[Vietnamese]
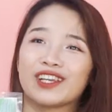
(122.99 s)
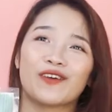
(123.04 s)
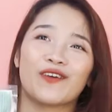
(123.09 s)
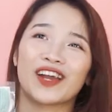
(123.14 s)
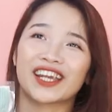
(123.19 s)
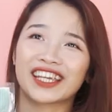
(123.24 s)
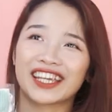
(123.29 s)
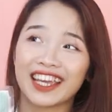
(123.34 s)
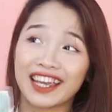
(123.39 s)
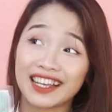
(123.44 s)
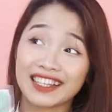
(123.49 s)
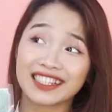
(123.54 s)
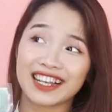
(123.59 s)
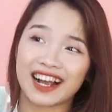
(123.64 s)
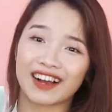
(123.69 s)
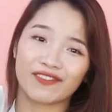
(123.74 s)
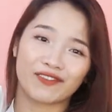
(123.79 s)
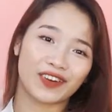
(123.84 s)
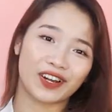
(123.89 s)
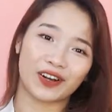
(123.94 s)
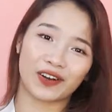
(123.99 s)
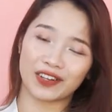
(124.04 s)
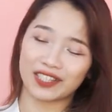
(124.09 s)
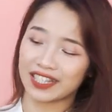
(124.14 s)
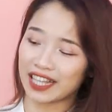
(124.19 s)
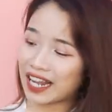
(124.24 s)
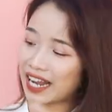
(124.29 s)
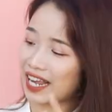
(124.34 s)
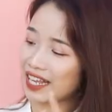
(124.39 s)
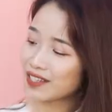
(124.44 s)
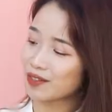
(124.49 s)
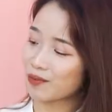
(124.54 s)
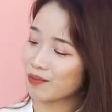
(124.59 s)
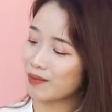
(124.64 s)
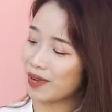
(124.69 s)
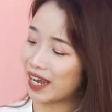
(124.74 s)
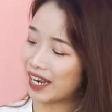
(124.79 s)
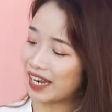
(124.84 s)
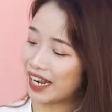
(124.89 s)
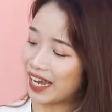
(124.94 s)
thì Oanh nghĩ rằng với gói salad
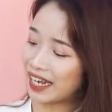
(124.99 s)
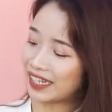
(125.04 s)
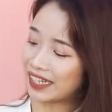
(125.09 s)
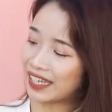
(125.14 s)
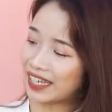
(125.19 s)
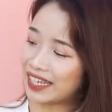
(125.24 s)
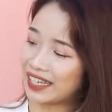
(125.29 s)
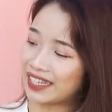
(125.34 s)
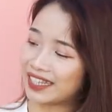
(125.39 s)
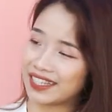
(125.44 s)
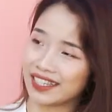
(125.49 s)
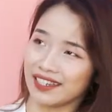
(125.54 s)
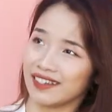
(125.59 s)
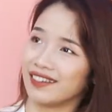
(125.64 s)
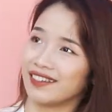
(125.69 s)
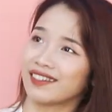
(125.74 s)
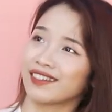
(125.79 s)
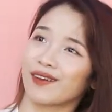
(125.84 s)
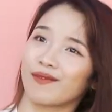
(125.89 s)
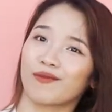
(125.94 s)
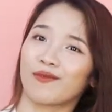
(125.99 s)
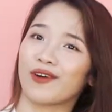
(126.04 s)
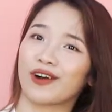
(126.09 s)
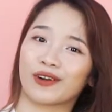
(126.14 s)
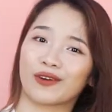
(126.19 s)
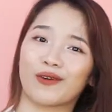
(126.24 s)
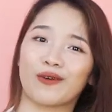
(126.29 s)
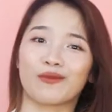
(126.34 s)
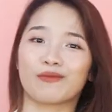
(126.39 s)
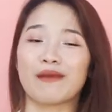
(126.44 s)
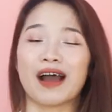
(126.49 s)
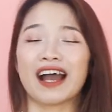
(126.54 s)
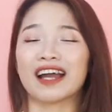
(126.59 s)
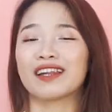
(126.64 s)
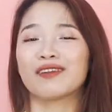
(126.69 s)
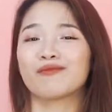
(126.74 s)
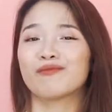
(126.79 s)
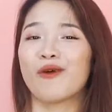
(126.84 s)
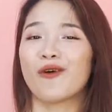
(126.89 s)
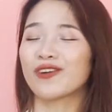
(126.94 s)
sông biển này thì chỉ trong khoảng độ 3
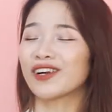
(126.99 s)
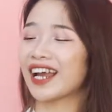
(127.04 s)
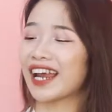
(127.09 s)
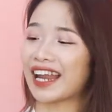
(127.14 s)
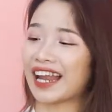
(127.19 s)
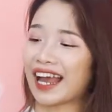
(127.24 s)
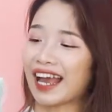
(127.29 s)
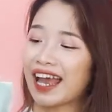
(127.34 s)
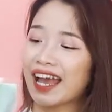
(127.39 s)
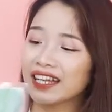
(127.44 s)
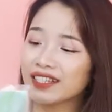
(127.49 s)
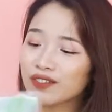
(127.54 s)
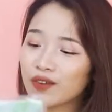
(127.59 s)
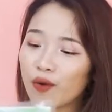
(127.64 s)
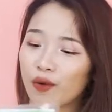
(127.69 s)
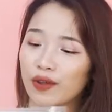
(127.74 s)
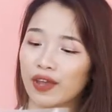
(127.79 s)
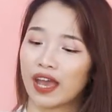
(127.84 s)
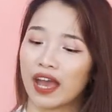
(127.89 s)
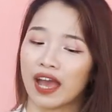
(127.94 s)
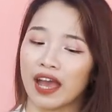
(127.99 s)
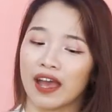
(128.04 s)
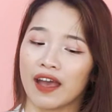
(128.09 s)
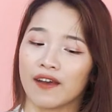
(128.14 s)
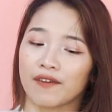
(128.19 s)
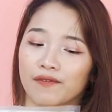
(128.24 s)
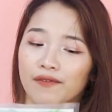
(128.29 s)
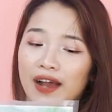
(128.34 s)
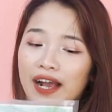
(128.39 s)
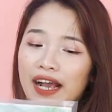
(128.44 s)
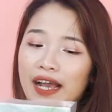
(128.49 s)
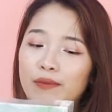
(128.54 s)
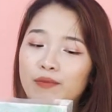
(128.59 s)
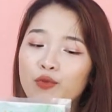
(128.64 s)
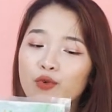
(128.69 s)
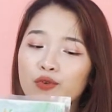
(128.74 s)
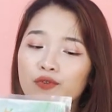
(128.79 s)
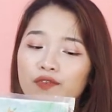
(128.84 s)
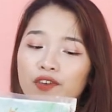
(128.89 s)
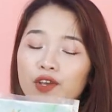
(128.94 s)
đến 4 ngày là hết rồi. Và cái
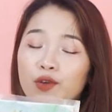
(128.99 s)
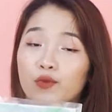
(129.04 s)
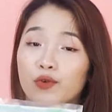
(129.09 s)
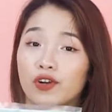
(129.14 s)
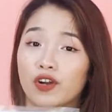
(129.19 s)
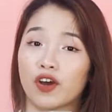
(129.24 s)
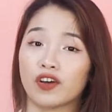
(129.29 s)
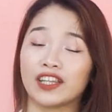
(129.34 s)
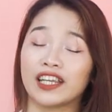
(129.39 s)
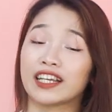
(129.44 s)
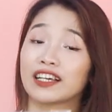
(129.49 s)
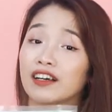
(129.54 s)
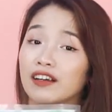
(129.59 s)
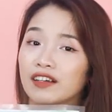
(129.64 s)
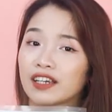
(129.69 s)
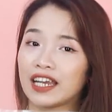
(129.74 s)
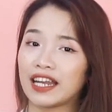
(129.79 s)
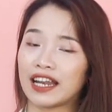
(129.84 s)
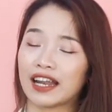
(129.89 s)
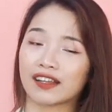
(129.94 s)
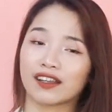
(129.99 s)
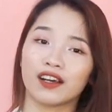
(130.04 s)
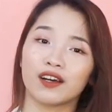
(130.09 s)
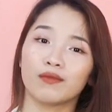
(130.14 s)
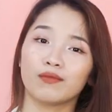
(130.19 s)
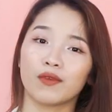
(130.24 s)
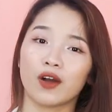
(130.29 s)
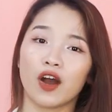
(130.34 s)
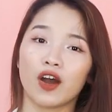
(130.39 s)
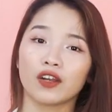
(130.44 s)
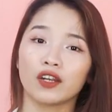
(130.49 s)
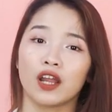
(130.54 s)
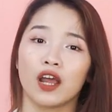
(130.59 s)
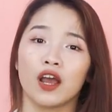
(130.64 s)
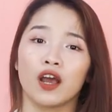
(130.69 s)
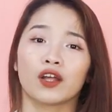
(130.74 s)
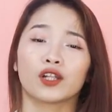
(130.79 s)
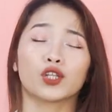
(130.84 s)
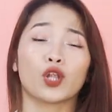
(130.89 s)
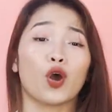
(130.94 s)
mùi vị của nó thì cực kỳ là thơm ngon.
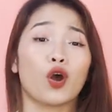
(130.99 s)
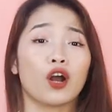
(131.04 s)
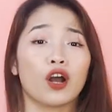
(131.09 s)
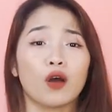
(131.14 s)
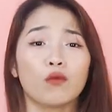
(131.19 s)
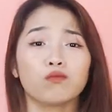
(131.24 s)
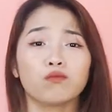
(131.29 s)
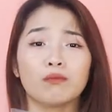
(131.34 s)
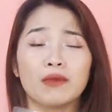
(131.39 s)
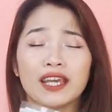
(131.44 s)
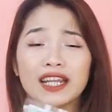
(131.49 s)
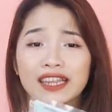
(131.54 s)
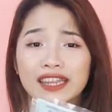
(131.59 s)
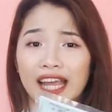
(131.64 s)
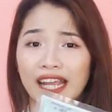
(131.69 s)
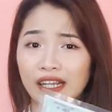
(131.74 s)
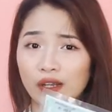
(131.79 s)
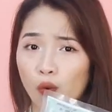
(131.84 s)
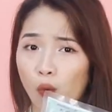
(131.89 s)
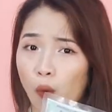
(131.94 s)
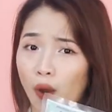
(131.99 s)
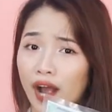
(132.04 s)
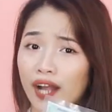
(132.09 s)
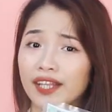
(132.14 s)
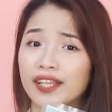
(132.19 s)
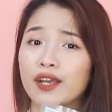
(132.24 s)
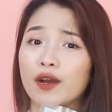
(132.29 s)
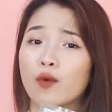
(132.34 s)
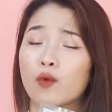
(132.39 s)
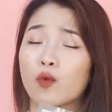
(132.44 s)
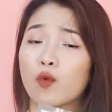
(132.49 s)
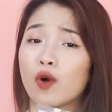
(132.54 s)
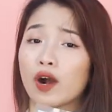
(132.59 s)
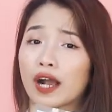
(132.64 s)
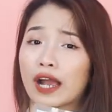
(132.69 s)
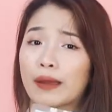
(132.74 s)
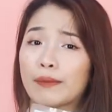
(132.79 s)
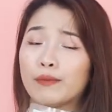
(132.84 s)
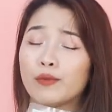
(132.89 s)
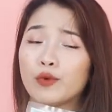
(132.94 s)
Nó không bị tanh quá nhiều của
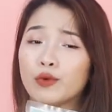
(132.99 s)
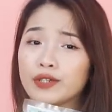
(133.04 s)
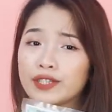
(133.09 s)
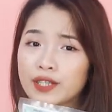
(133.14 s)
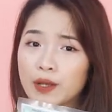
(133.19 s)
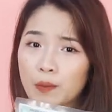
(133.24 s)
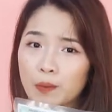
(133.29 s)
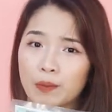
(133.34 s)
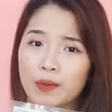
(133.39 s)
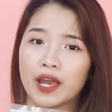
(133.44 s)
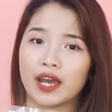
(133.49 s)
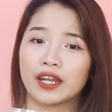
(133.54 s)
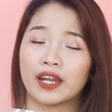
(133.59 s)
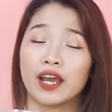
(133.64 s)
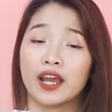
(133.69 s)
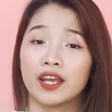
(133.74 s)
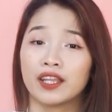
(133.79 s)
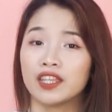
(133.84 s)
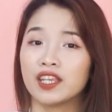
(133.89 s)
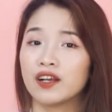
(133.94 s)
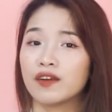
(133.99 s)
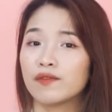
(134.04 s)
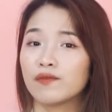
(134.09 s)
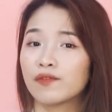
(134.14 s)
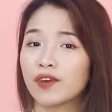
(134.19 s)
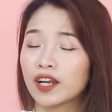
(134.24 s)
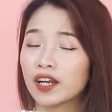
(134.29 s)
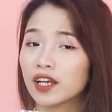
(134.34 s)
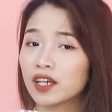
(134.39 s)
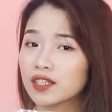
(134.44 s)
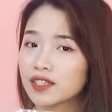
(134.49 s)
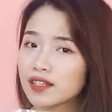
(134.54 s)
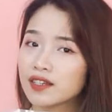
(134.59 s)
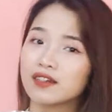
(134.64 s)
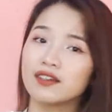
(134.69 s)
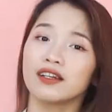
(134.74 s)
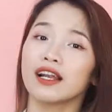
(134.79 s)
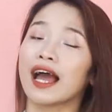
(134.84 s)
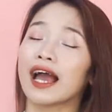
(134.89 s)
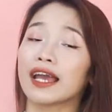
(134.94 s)
cái mùi rong biển nhưng vẫn
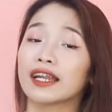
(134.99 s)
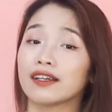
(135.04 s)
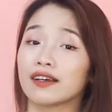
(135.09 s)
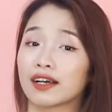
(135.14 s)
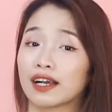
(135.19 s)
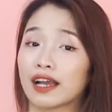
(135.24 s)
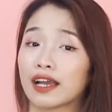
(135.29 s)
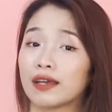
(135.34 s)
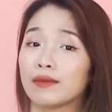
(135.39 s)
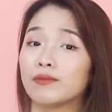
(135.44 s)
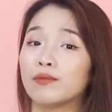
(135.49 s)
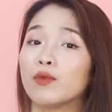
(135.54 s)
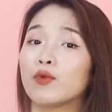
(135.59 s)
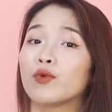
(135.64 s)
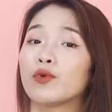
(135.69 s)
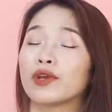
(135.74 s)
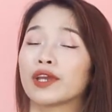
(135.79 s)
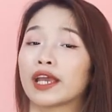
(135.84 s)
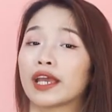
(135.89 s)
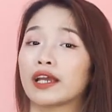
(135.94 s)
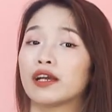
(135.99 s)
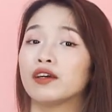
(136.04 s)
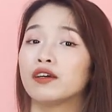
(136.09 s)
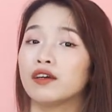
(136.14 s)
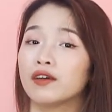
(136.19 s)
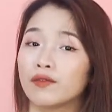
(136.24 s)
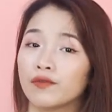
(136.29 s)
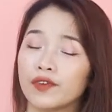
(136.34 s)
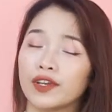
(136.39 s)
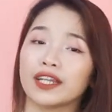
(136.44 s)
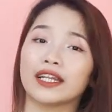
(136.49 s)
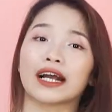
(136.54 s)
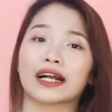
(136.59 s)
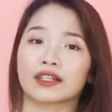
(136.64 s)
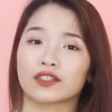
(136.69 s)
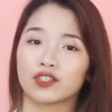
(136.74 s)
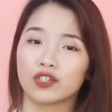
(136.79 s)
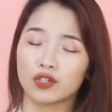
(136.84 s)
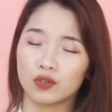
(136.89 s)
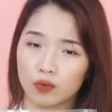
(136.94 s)
giữ lại được cái mùi cái hương vị
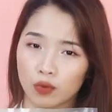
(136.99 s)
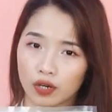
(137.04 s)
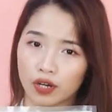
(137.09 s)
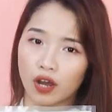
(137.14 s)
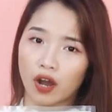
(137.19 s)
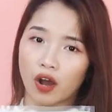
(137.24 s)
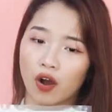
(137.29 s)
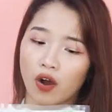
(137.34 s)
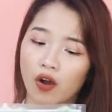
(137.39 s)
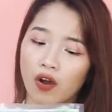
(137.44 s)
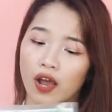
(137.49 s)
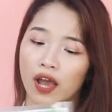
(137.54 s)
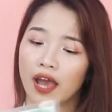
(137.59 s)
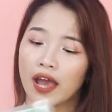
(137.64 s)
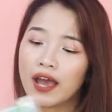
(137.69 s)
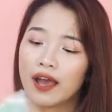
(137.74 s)
đặc trưng của nó.